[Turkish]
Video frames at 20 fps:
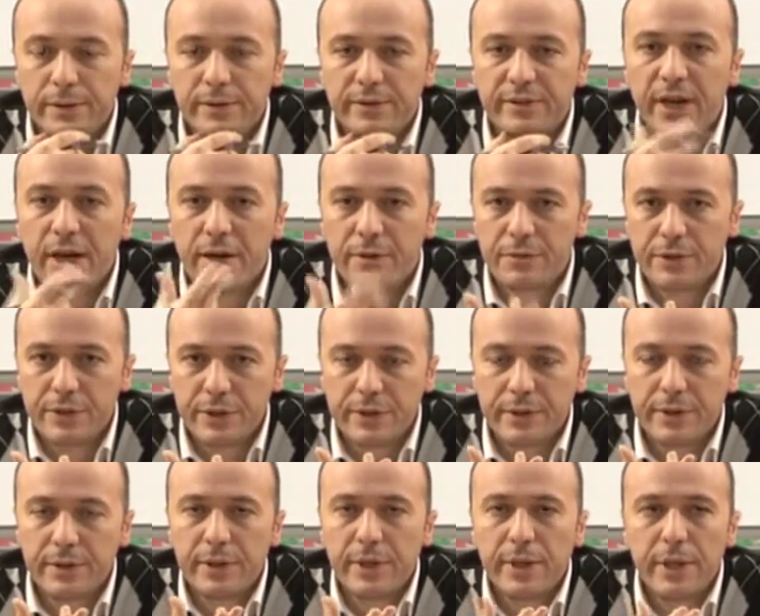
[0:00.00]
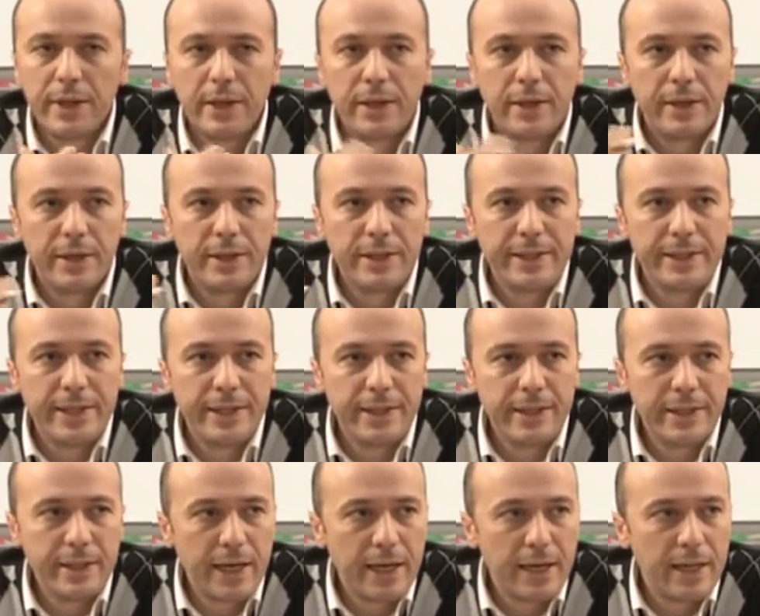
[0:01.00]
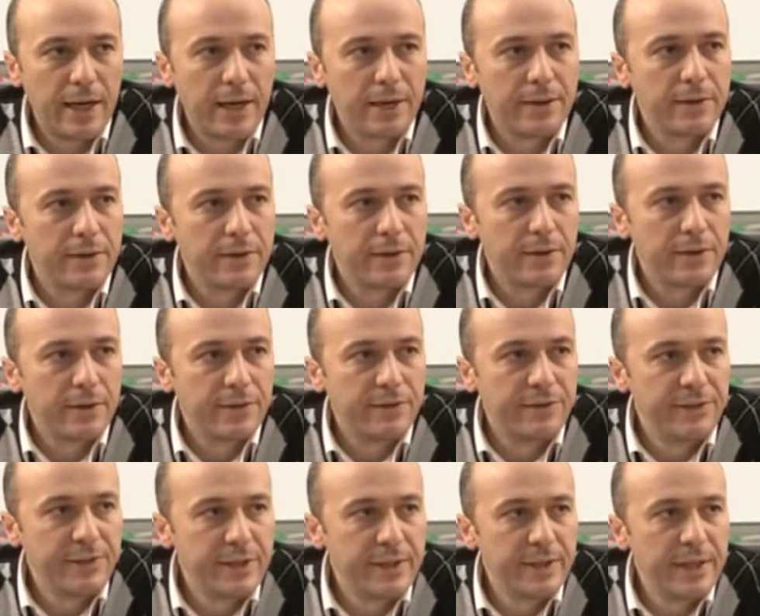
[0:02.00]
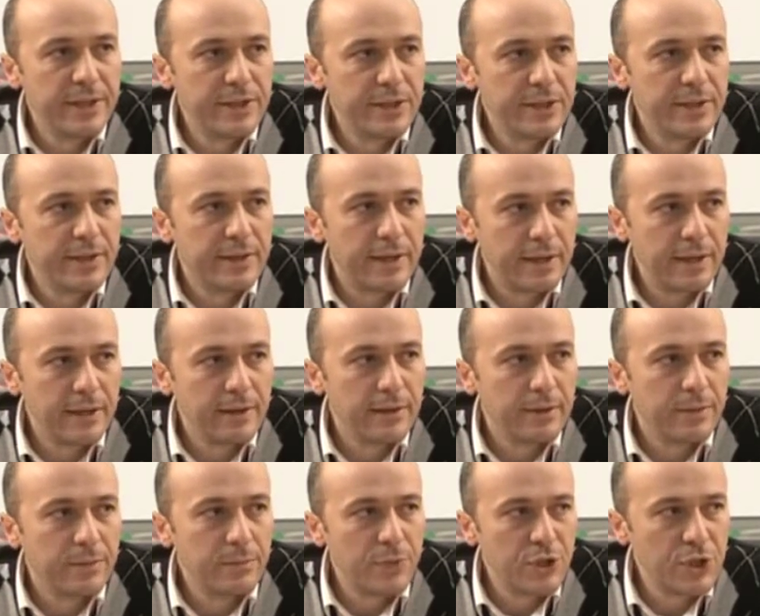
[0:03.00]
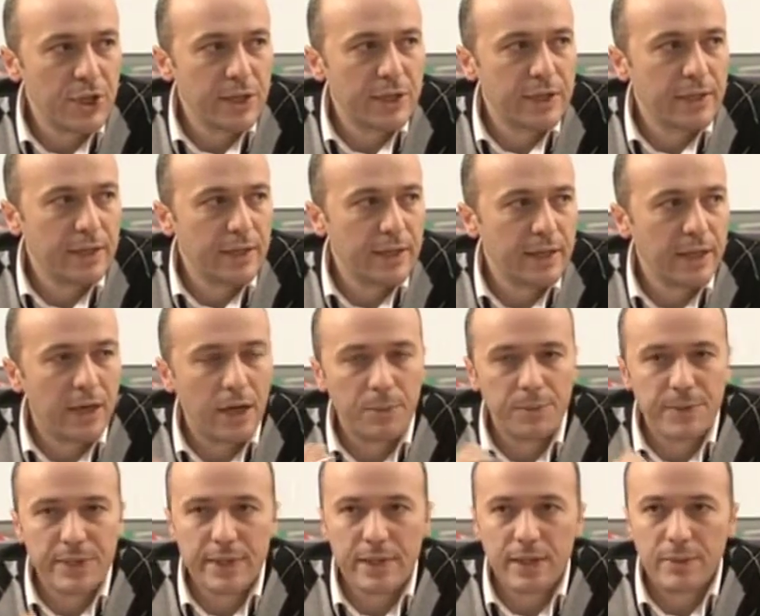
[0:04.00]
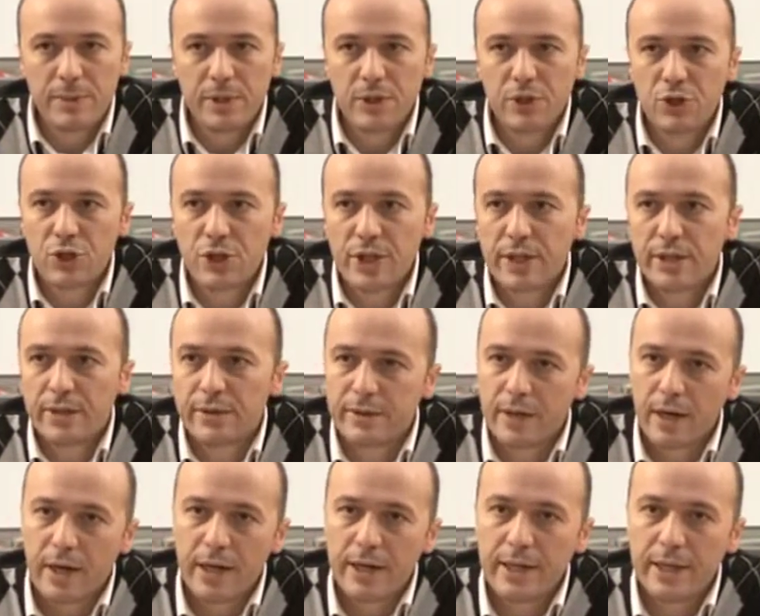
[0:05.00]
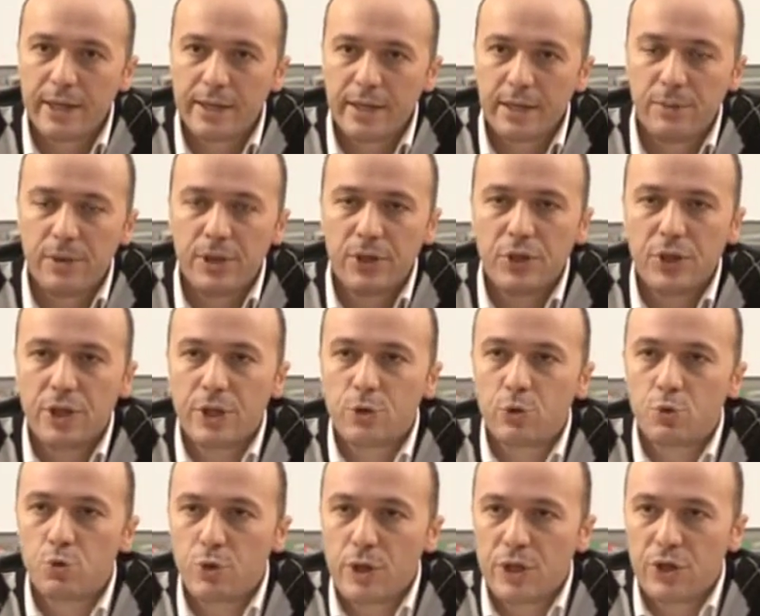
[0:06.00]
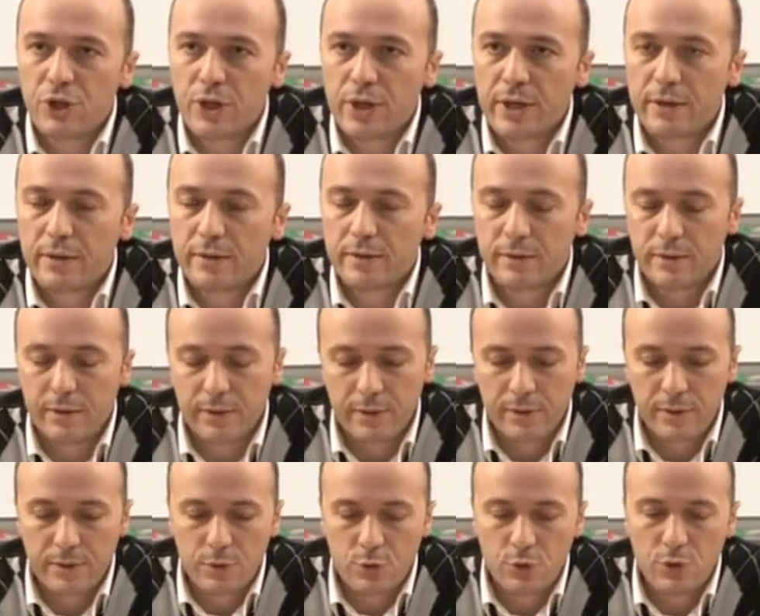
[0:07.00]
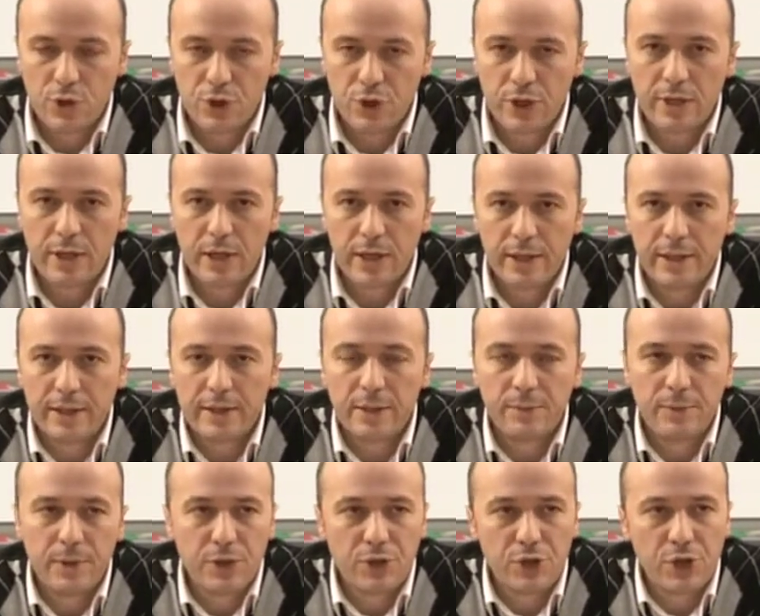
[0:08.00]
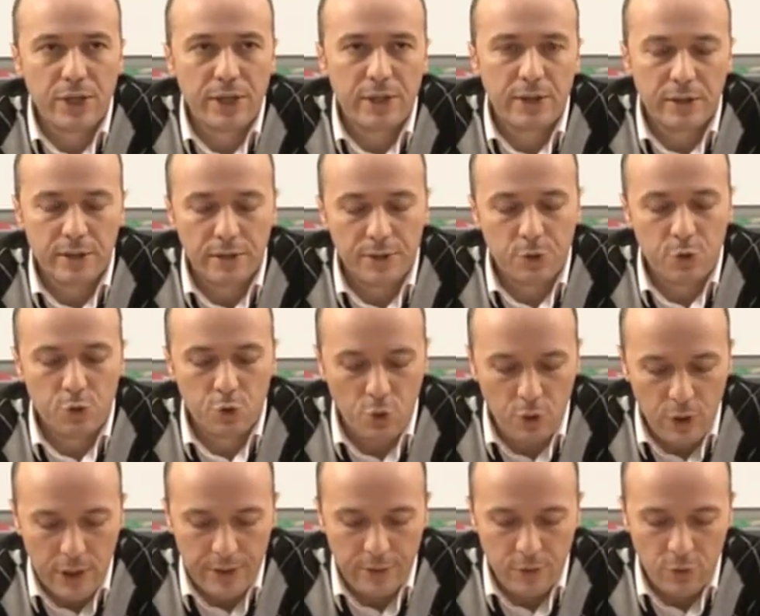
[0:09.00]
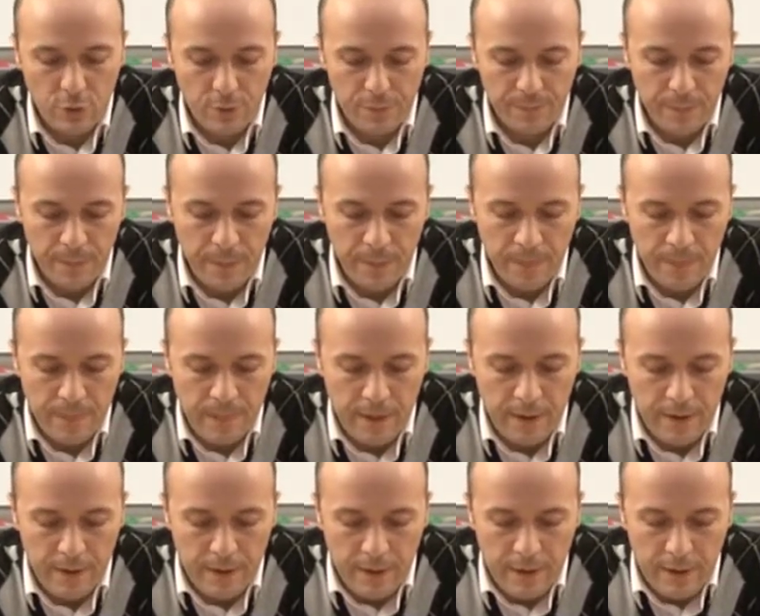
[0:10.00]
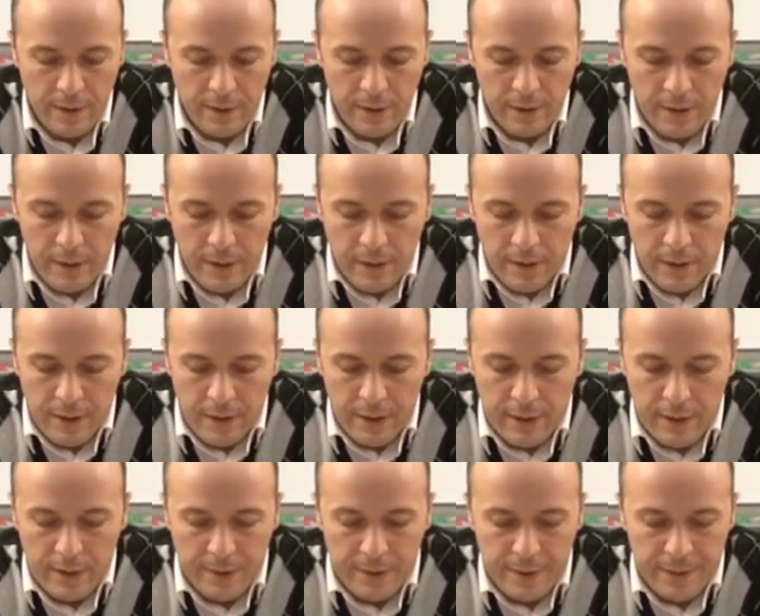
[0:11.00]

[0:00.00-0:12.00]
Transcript: tavrın e, yeni gelen dinleri de bir şekilde kapsayabileceği, dahil edebileceği sürece e, sürece dahil edebileceği e, söyleniyor. E,